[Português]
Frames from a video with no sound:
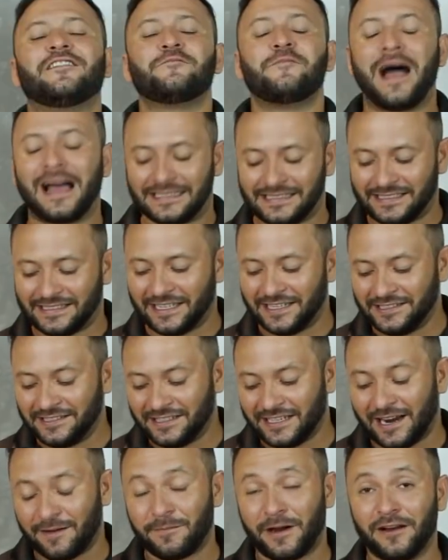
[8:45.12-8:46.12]
deu
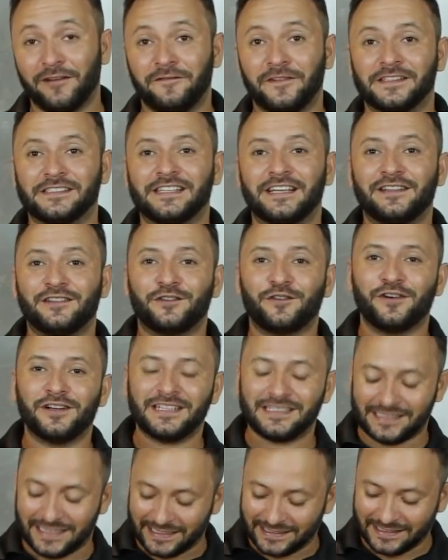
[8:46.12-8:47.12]
bastante trabalho fazer
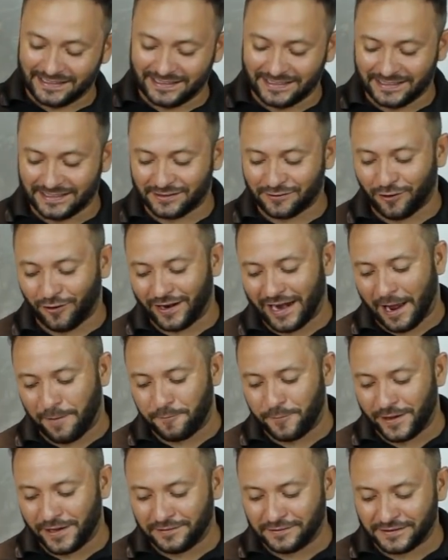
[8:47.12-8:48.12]
todos esses
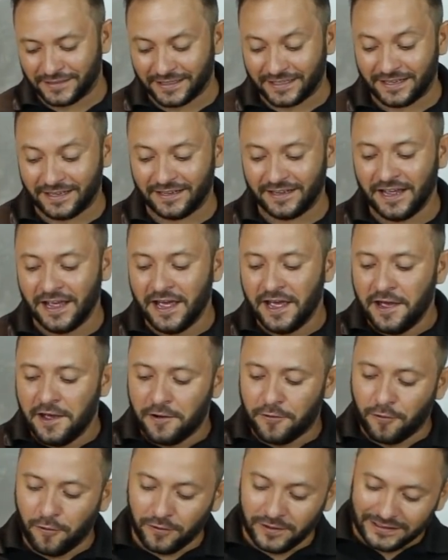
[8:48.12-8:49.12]
escoramentos aqui
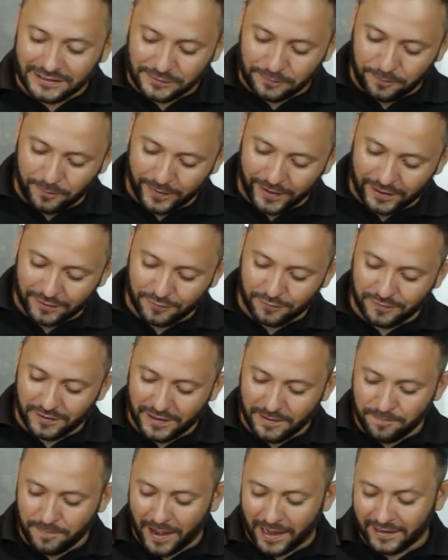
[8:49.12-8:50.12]
com espeto
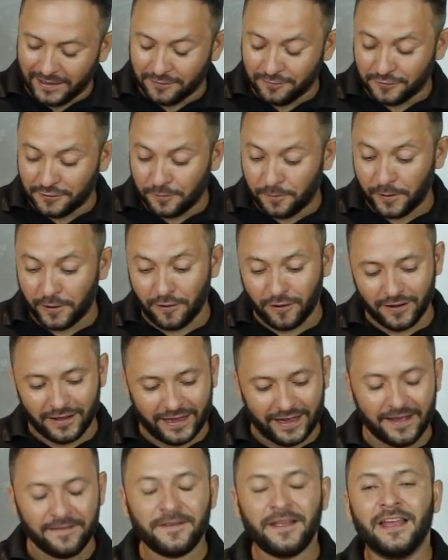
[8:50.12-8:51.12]
e palito de
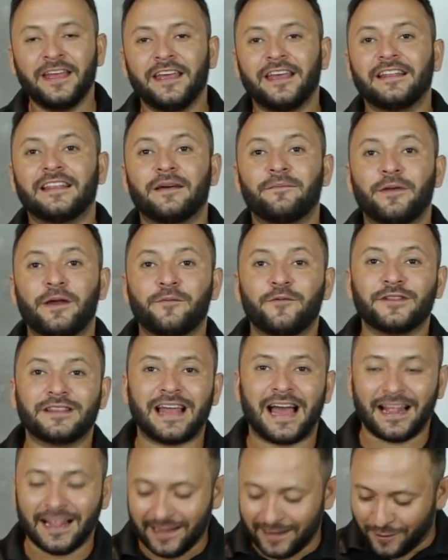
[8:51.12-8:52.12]
picolé e também
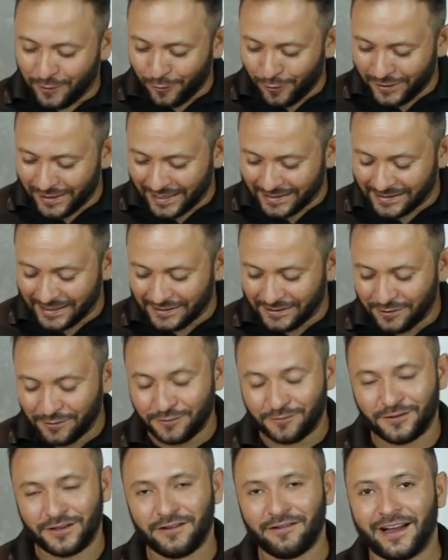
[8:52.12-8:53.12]
montar toda essa
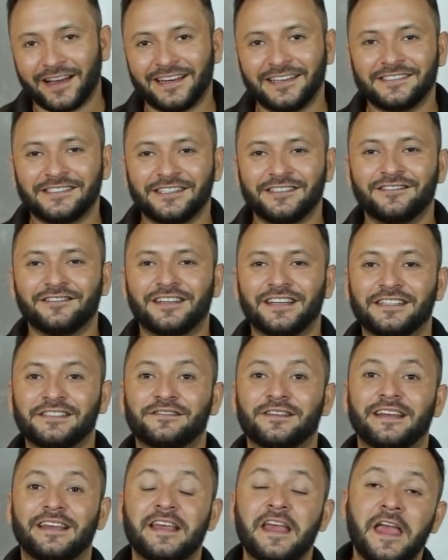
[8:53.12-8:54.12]
estrutura. Eu acredito que
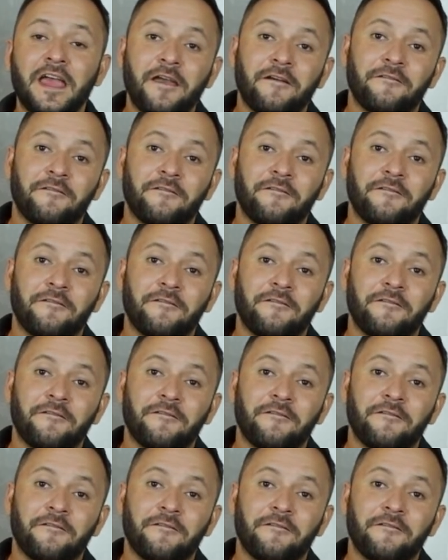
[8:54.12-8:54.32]
isso aí